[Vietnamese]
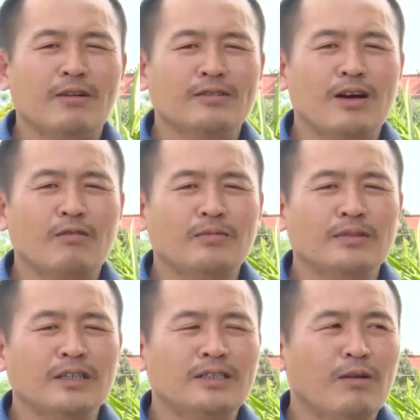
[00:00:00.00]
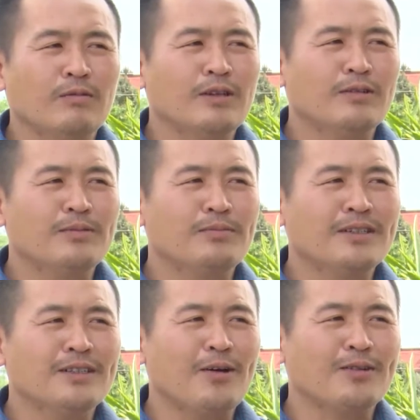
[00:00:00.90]
đầu trồng làm gì trồng theo cái
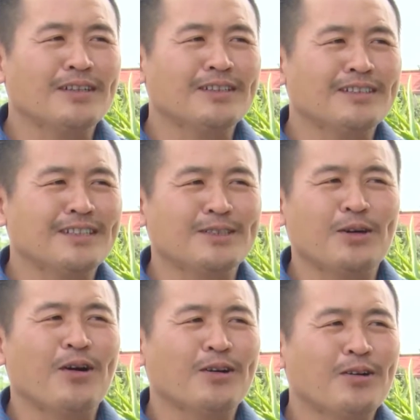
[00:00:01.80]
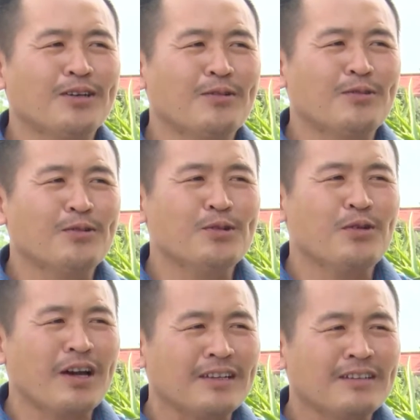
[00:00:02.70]
mức độ là tự do thôi không có quy
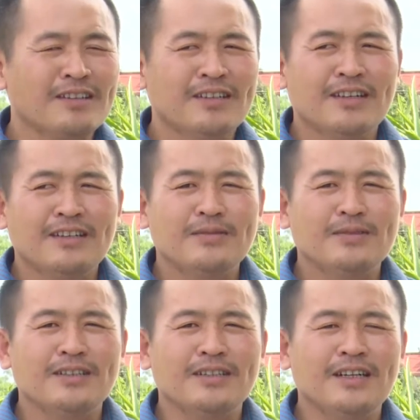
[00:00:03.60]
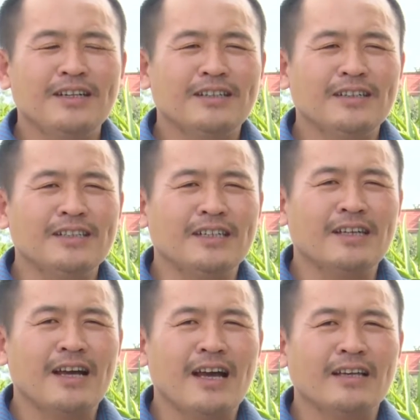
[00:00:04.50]
hoạch nhưng mà từ khi được cái
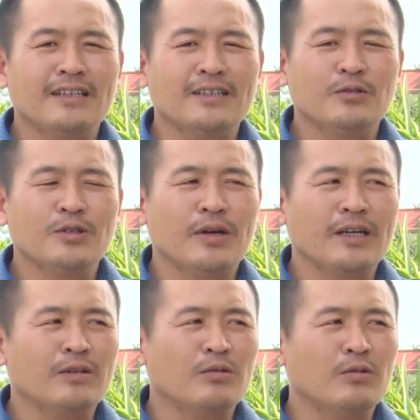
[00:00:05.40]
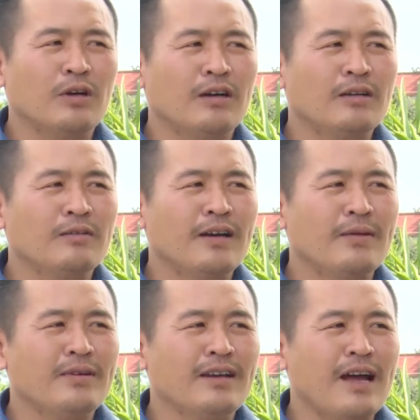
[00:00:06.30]
triển khai cái quy hoạch của
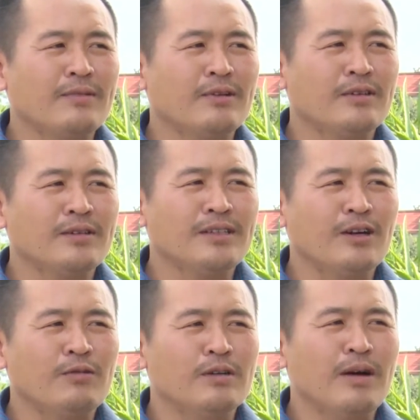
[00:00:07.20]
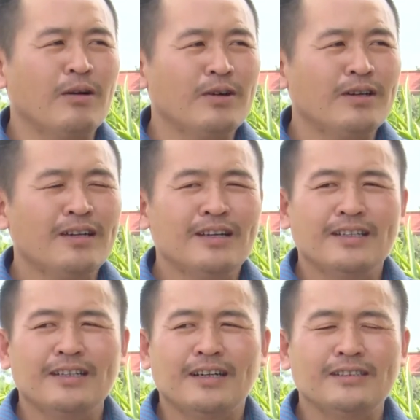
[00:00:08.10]
về mình làm theo cái kiểu vườn mẫu ấy,
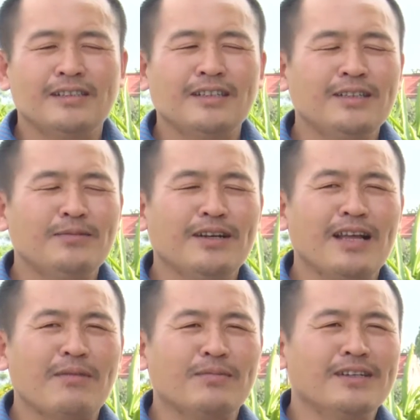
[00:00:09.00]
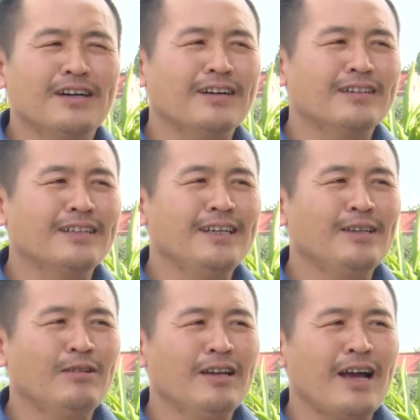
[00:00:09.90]
thì ở dưới thì mình làm đường
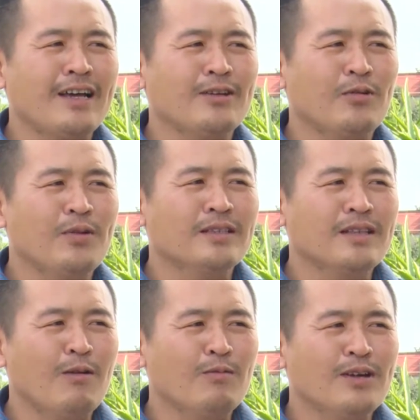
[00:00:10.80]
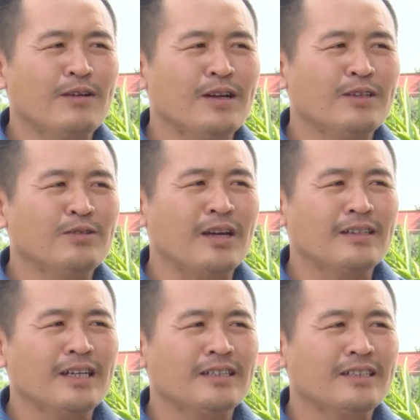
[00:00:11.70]
đi lối lại đổ bê tông để vận
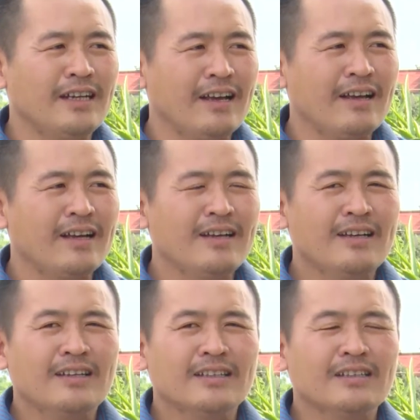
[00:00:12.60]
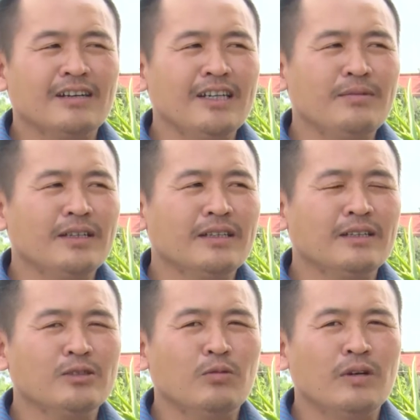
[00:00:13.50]
chuyển sạch sẽ tưới thì mình
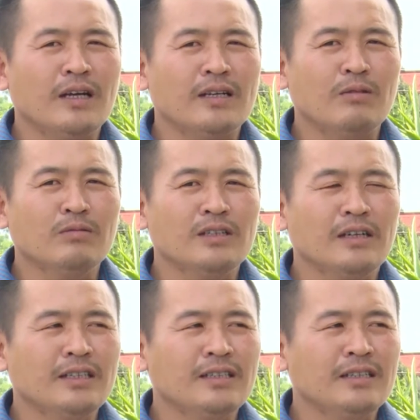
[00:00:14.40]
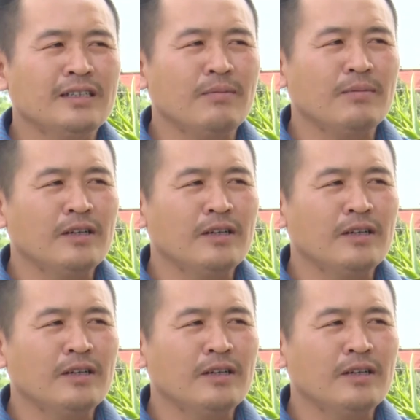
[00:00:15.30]
dùng hệ thống tưới tiết kiệm